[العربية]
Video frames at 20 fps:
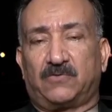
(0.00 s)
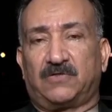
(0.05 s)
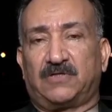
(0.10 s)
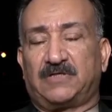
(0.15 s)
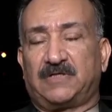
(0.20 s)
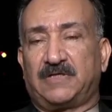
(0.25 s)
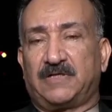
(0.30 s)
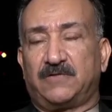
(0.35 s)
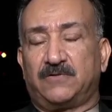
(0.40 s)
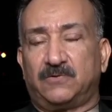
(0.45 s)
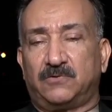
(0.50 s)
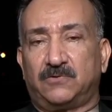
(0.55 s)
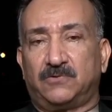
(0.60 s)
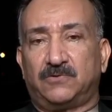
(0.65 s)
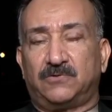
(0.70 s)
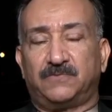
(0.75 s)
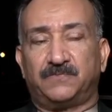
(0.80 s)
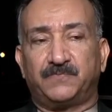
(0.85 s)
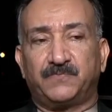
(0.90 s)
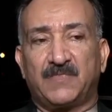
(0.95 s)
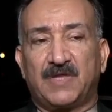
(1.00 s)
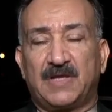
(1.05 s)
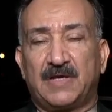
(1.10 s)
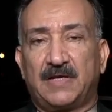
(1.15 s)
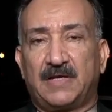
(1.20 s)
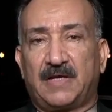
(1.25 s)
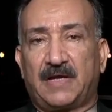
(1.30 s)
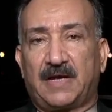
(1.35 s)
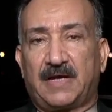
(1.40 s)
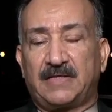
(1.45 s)
لأنه
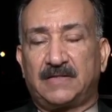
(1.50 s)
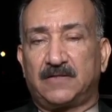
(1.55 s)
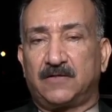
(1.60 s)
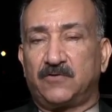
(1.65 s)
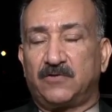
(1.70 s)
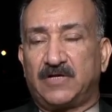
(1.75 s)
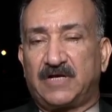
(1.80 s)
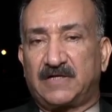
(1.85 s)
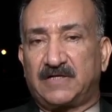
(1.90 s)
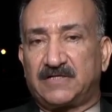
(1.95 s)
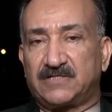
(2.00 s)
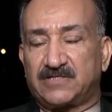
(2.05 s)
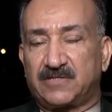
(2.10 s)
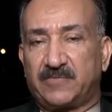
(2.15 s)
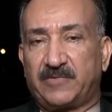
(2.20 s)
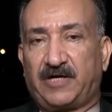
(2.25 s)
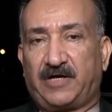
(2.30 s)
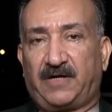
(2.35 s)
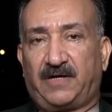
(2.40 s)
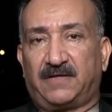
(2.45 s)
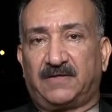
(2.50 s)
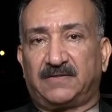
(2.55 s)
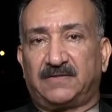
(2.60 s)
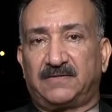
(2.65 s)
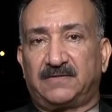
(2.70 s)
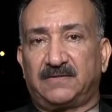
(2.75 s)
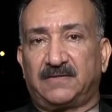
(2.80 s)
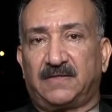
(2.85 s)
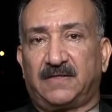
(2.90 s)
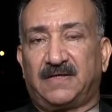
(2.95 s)
أيضا هناك جماعات
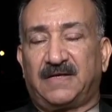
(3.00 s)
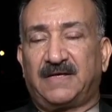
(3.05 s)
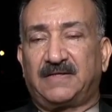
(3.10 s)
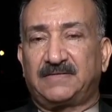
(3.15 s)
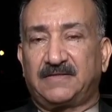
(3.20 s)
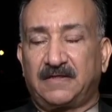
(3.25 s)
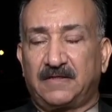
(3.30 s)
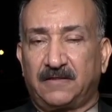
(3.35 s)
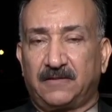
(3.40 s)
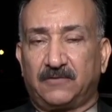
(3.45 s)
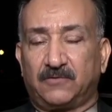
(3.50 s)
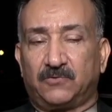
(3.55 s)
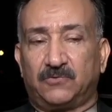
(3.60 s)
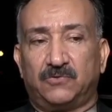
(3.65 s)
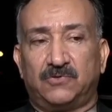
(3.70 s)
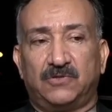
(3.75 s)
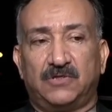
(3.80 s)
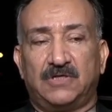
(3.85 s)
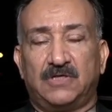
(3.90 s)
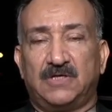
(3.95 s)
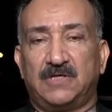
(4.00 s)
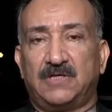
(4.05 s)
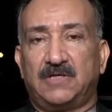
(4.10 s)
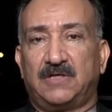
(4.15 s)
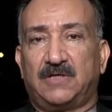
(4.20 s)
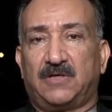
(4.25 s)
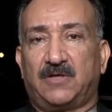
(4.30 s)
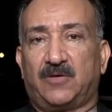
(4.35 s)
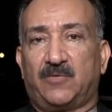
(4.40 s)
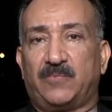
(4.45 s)
لا تخلو
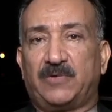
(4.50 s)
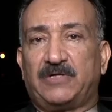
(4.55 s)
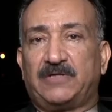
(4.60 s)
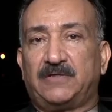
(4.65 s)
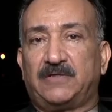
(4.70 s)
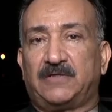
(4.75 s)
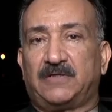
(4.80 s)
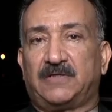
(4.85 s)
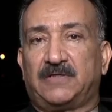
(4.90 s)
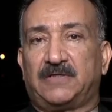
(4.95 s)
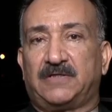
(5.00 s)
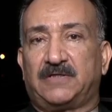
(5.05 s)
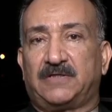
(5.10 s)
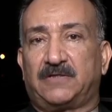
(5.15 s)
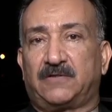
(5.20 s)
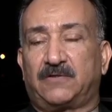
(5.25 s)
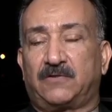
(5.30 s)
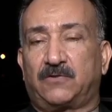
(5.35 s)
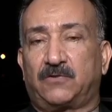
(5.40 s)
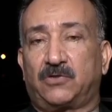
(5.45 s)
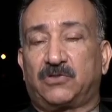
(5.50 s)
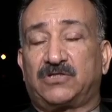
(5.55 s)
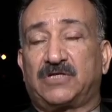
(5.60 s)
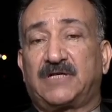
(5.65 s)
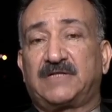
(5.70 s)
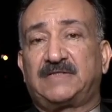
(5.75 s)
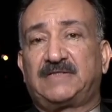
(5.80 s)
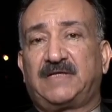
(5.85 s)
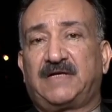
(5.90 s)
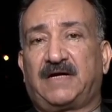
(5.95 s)
من آه،
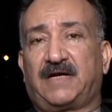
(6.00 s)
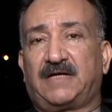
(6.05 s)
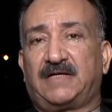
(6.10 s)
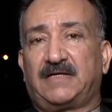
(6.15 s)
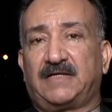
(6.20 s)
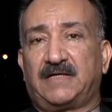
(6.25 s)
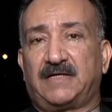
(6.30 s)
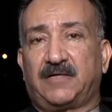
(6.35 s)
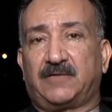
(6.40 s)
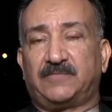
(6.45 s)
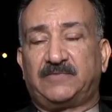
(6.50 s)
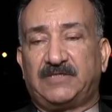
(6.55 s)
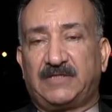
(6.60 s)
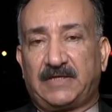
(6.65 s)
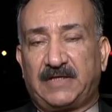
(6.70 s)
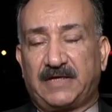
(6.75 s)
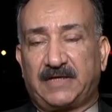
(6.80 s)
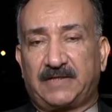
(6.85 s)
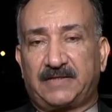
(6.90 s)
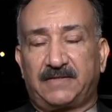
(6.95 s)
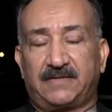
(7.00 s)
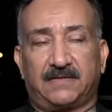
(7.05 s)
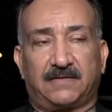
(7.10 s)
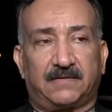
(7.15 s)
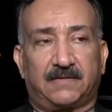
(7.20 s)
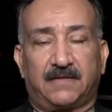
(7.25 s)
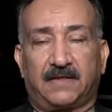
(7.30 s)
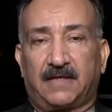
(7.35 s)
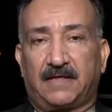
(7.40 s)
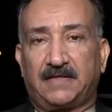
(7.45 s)
قدرتها على امتلاك
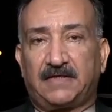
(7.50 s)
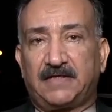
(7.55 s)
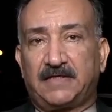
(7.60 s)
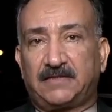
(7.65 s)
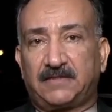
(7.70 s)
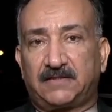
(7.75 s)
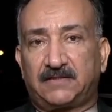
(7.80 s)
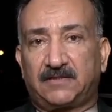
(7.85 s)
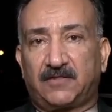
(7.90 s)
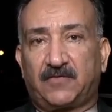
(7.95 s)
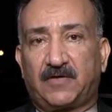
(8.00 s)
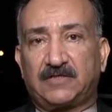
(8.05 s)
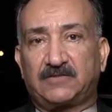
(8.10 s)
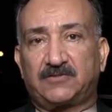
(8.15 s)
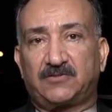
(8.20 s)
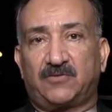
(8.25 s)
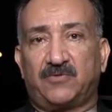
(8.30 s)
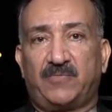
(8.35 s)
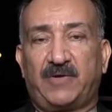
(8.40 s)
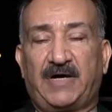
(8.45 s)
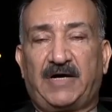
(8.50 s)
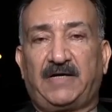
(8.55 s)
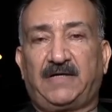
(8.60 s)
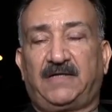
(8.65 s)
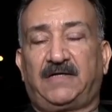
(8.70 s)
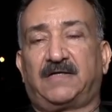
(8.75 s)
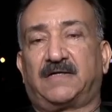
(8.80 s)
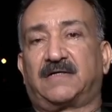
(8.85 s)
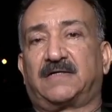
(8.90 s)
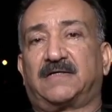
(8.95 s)
آه، آلية التواصل مع
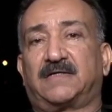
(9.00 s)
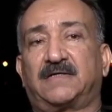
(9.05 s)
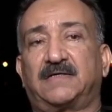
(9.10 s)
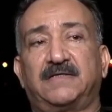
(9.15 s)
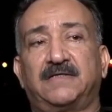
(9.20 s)
العراق